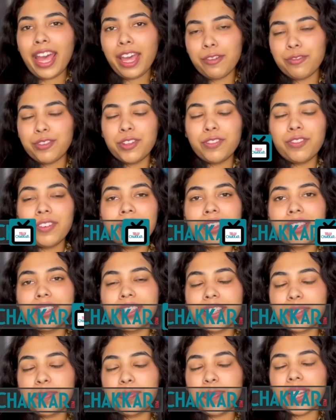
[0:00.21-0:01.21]
एवरीवन दिस
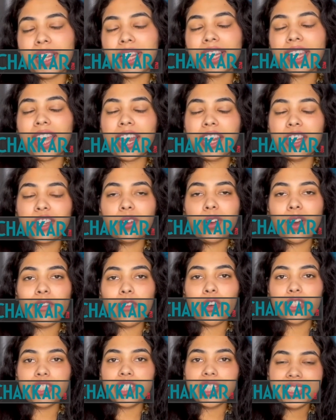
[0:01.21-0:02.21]
इज़ पलक एंड यू आर
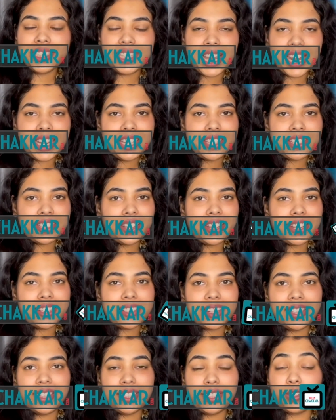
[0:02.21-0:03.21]
वाचिंग टेली चक्कर
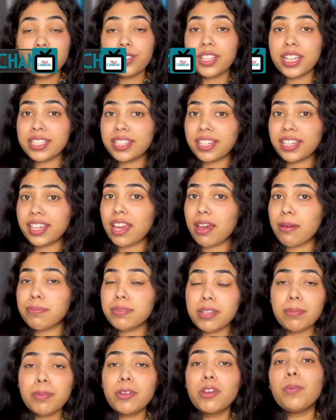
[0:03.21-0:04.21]
स्क्रीन सो जैसा कि आप
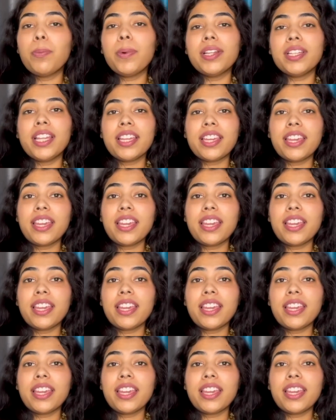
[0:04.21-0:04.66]
सभी को पता है कि